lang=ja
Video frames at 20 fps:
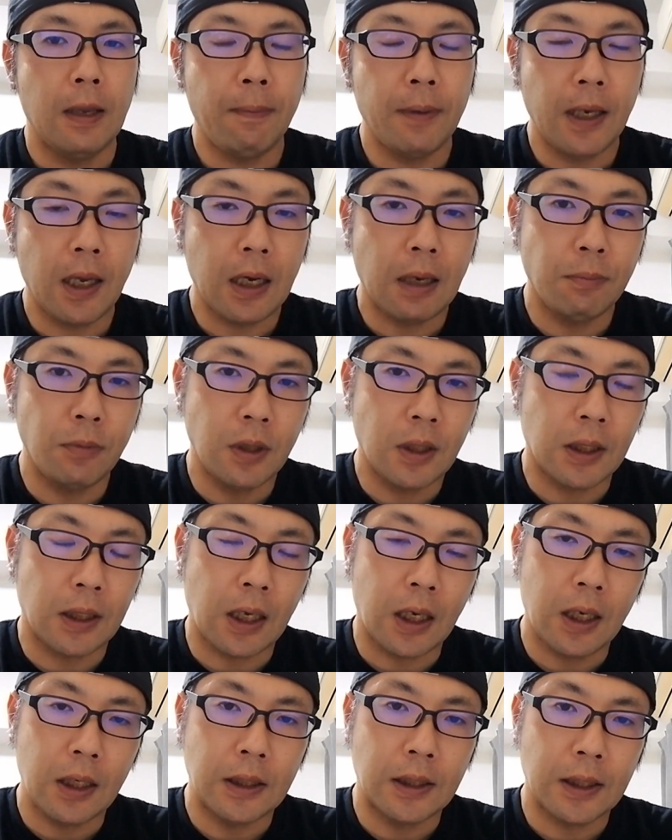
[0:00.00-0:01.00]
やっぱ中6日、
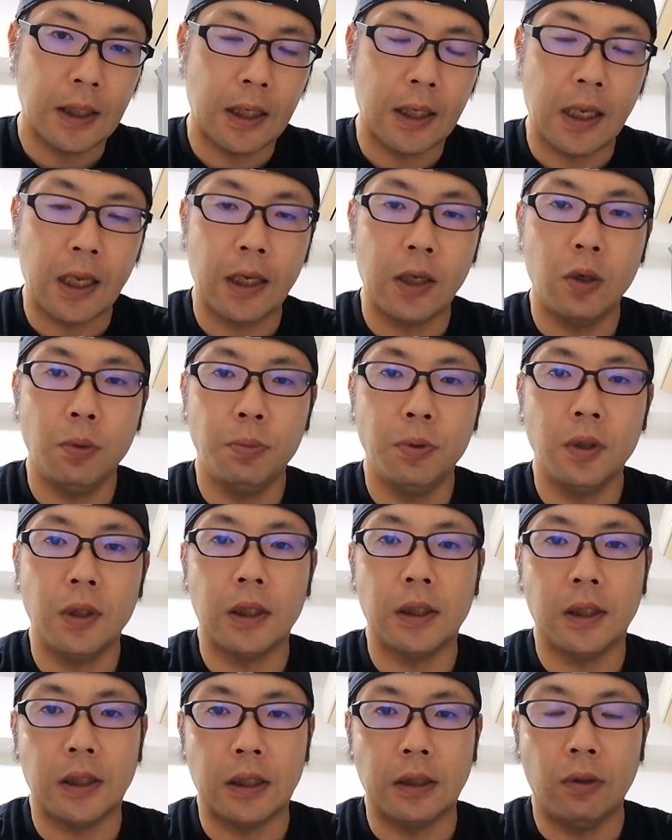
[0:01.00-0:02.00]
中5日で投げる分
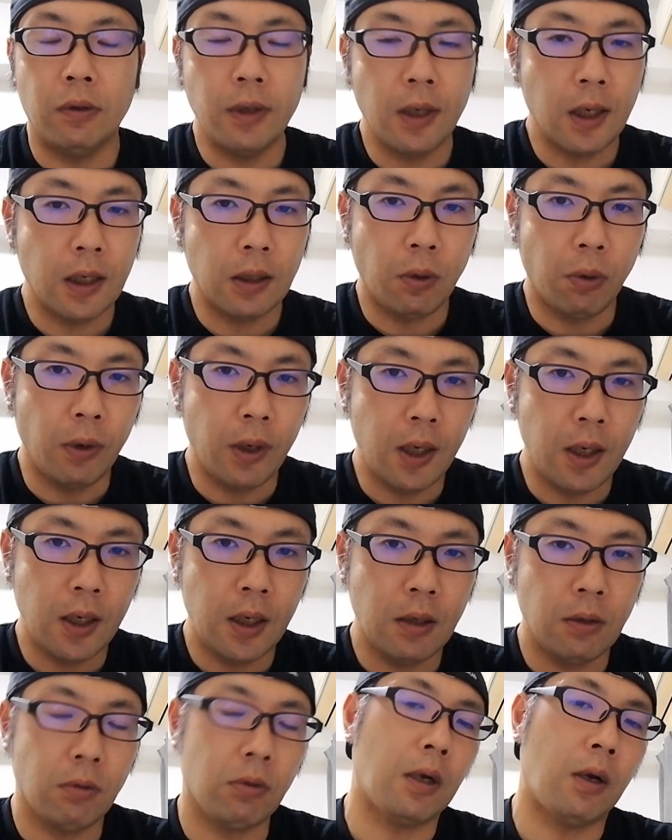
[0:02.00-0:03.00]
ですね、それだけ
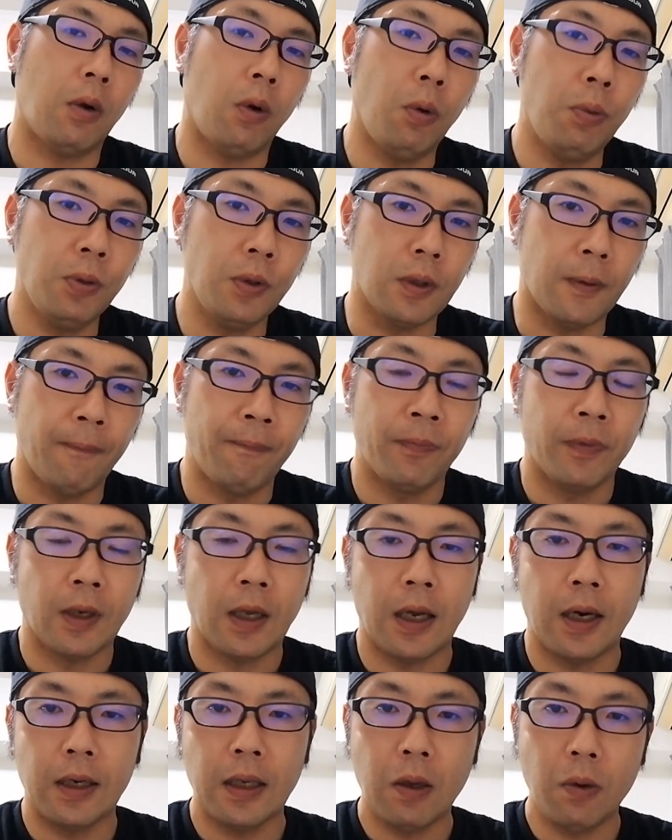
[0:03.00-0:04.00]
トレーニングとかオフ、
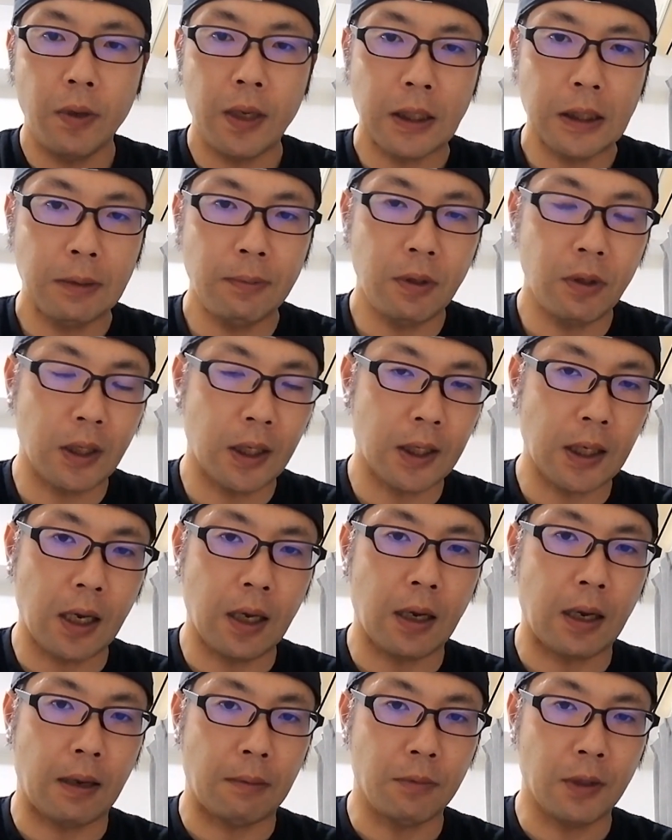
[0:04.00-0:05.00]
体を休める期
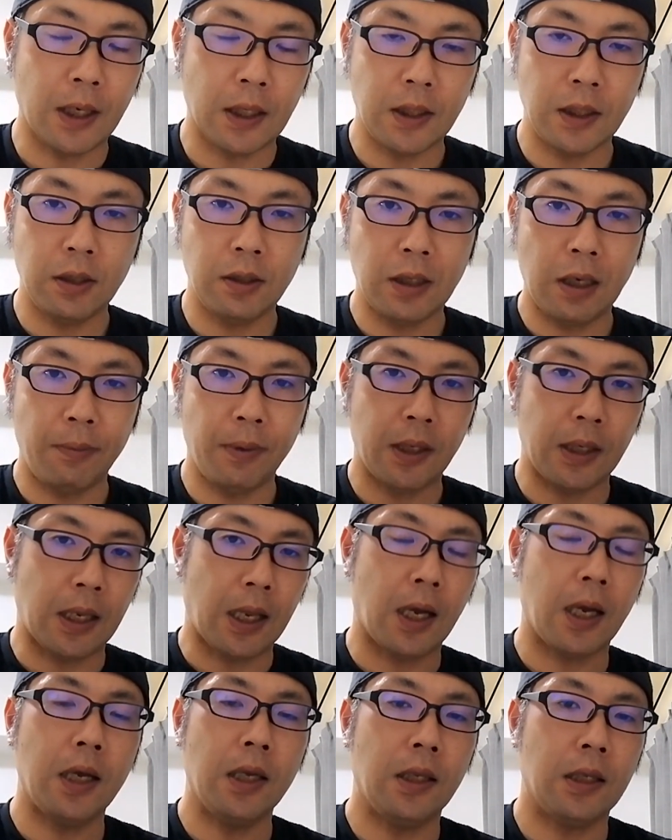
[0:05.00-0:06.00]
間が昔に比べて
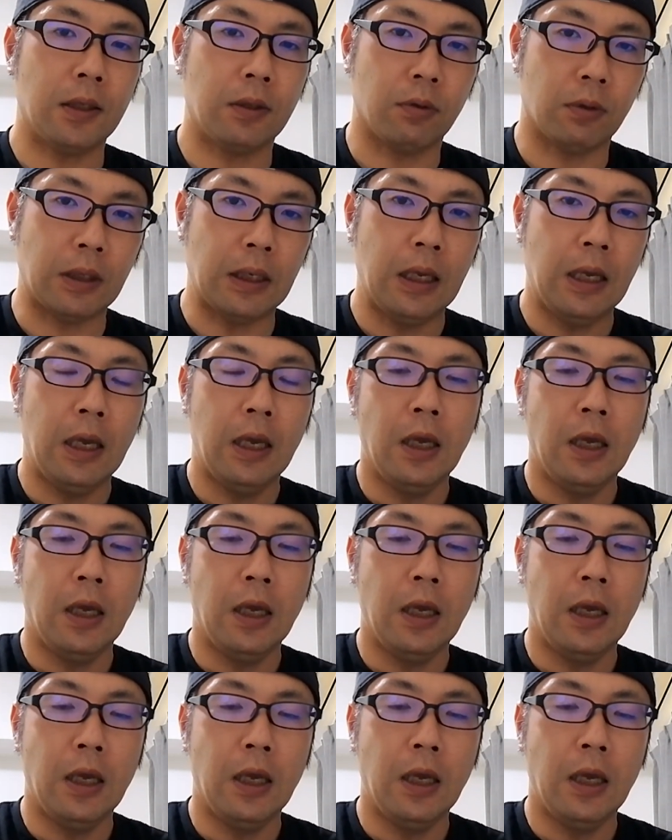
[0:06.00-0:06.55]
長いんですよね。